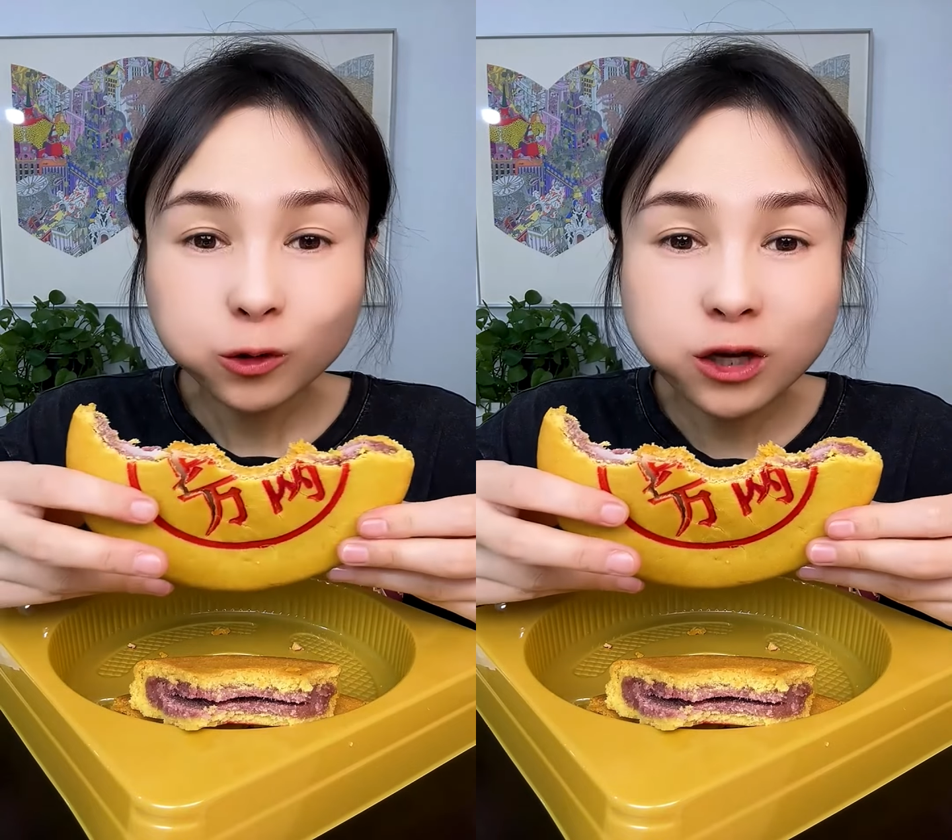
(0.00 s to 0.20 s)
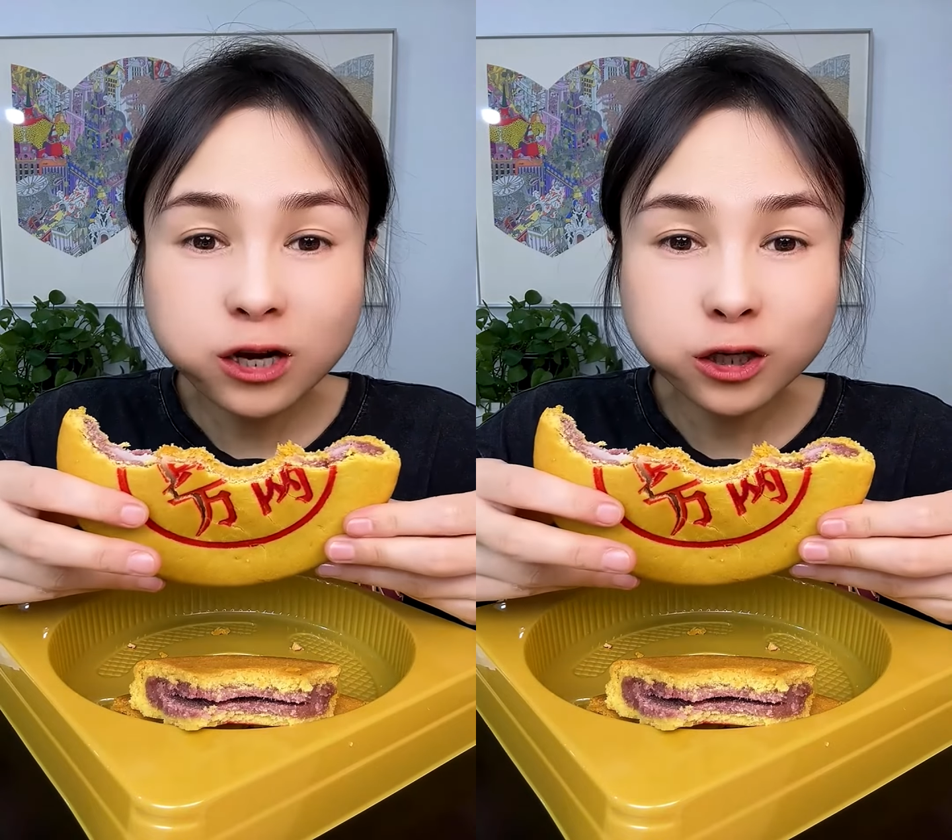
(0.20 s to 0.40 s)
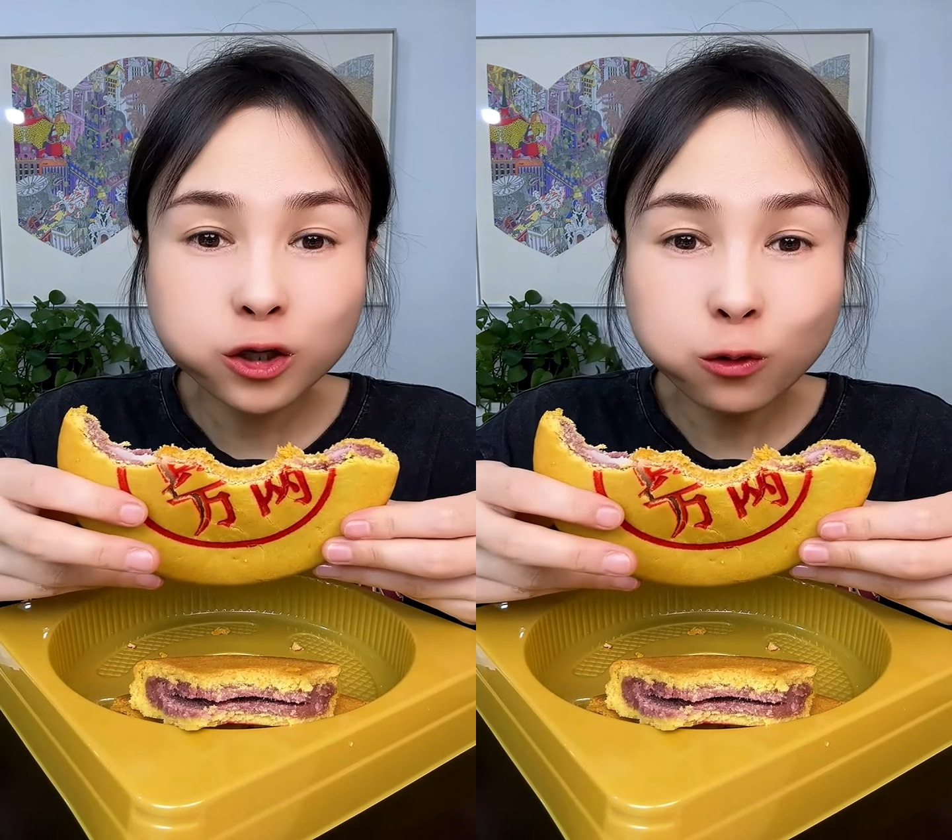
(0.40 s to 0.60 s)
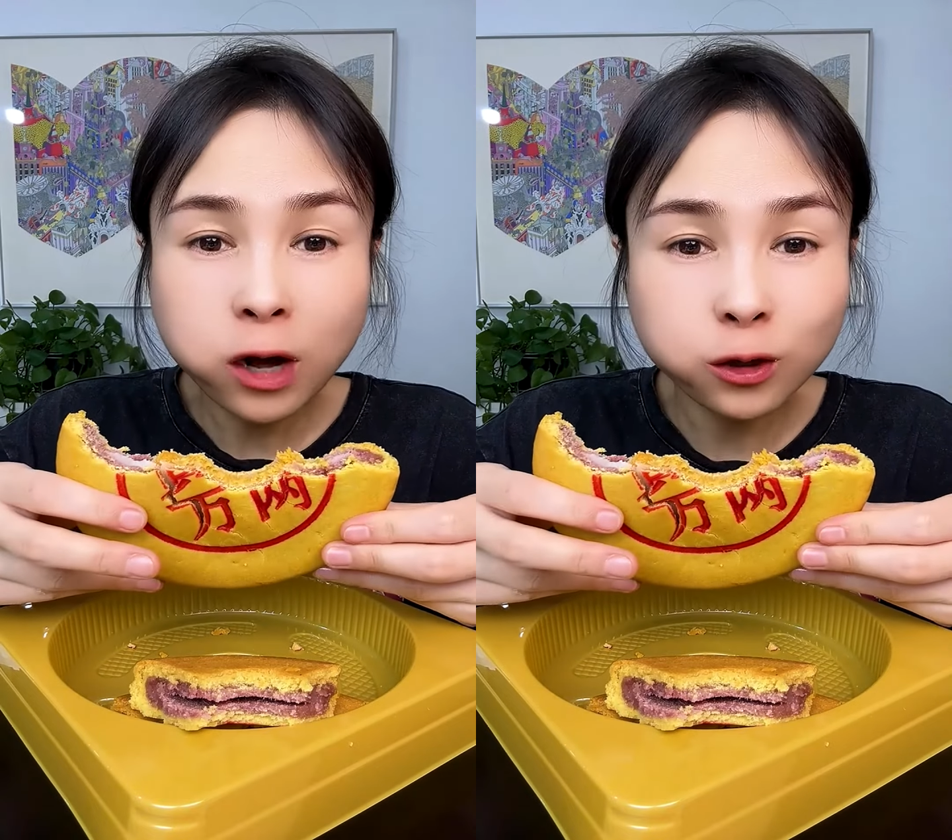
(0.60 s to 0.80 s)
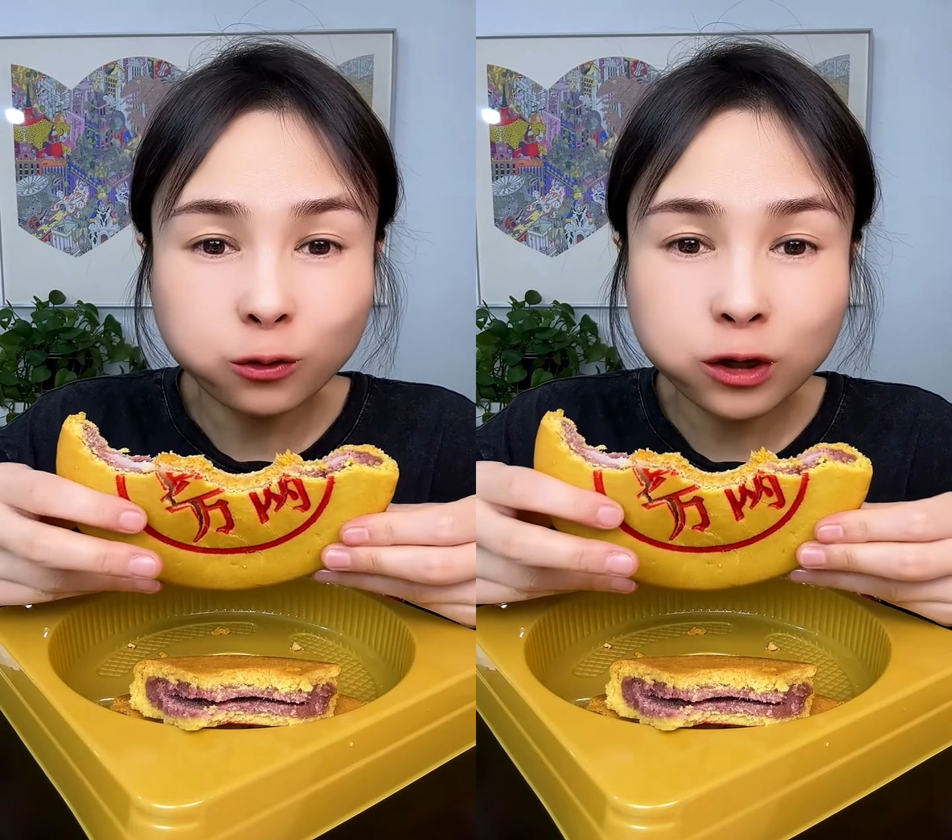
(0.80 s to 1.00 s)
之前十九
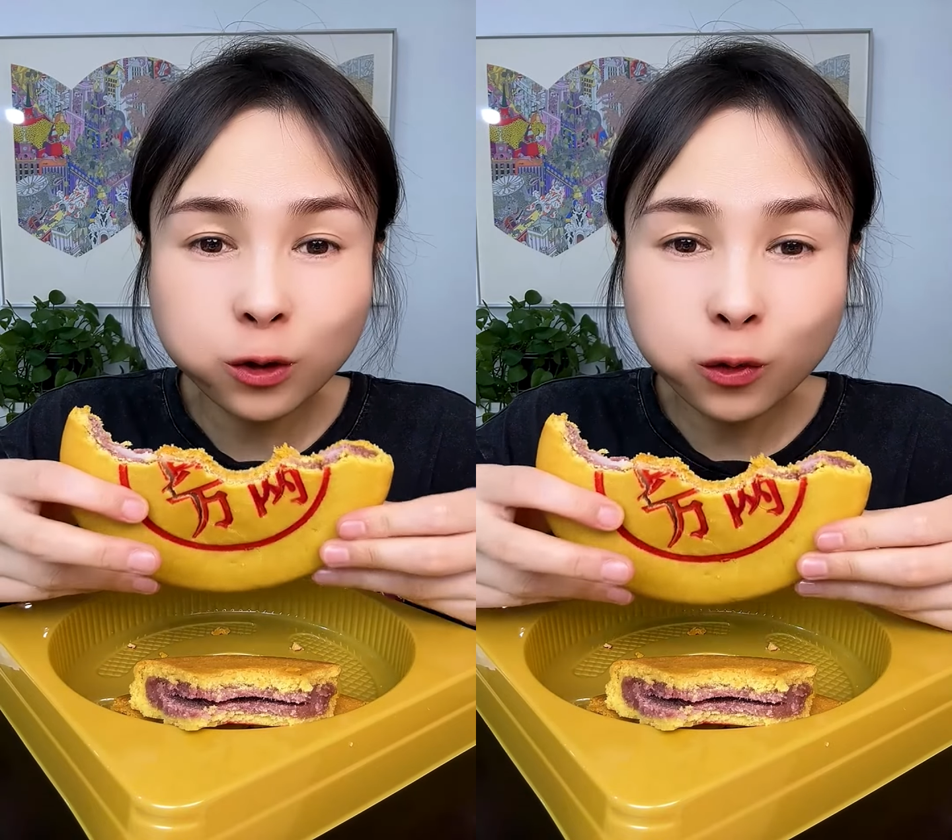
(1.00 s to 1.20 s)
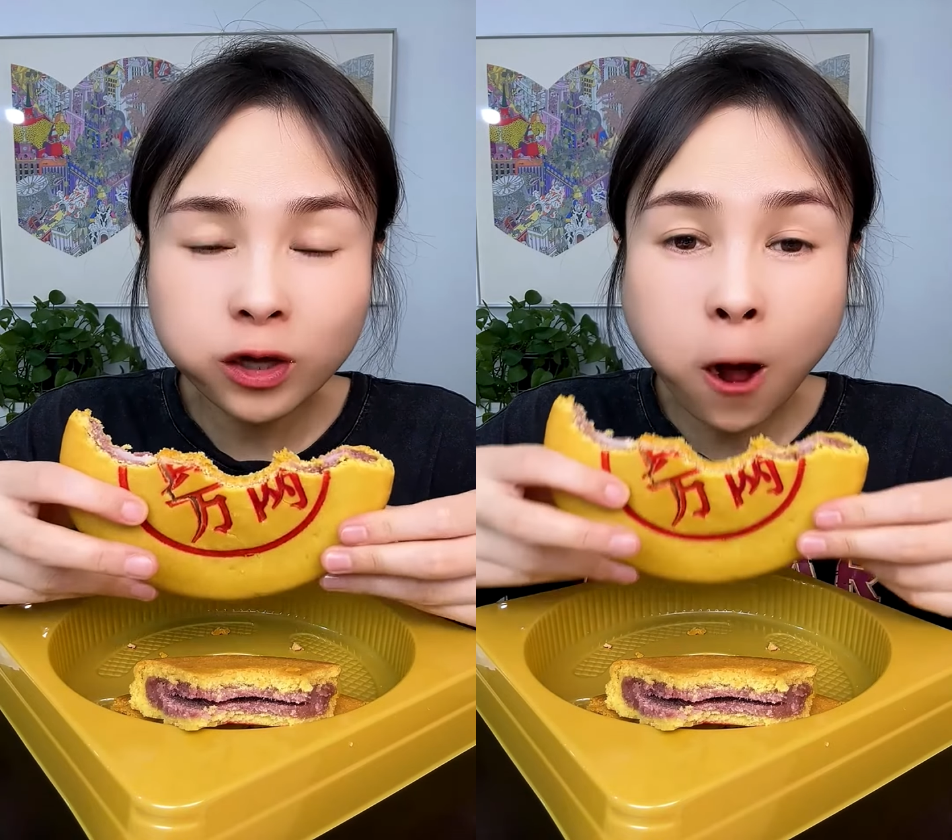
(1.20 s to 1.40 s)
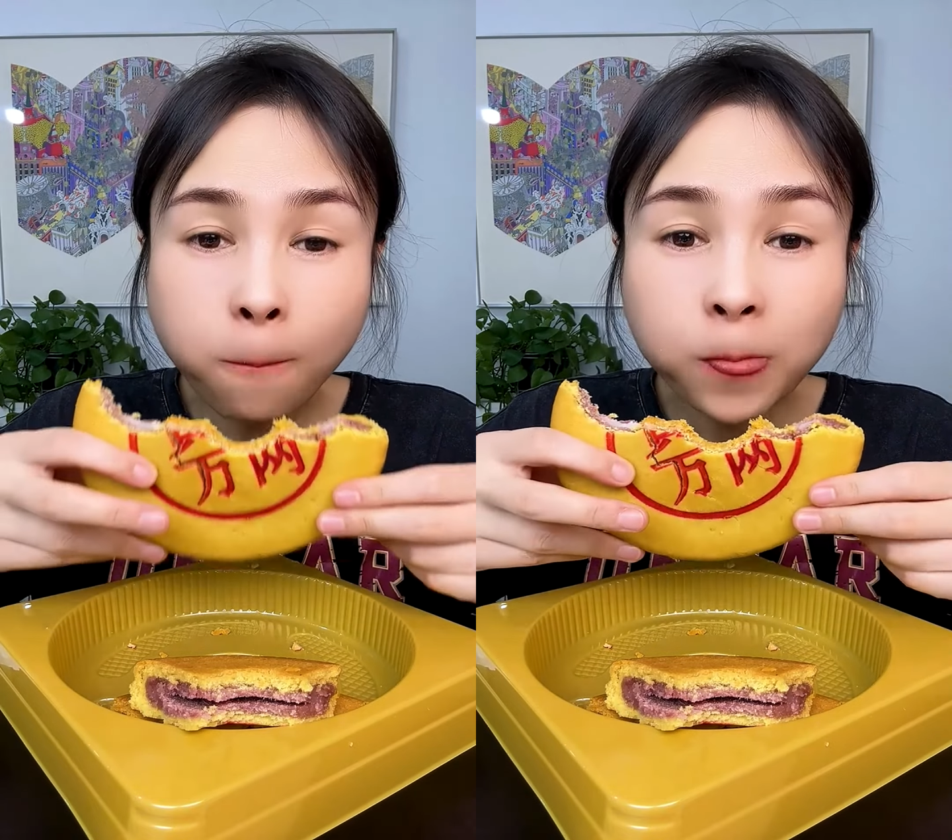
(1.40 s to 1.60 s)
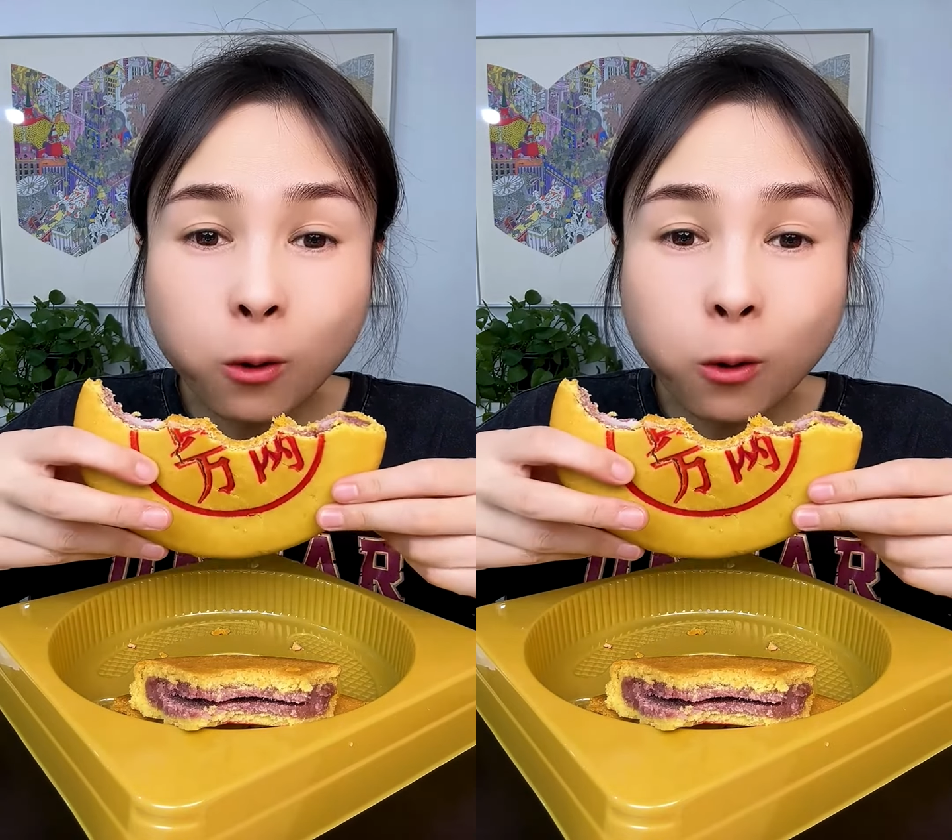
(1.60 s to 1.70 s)
块九觉得贵的，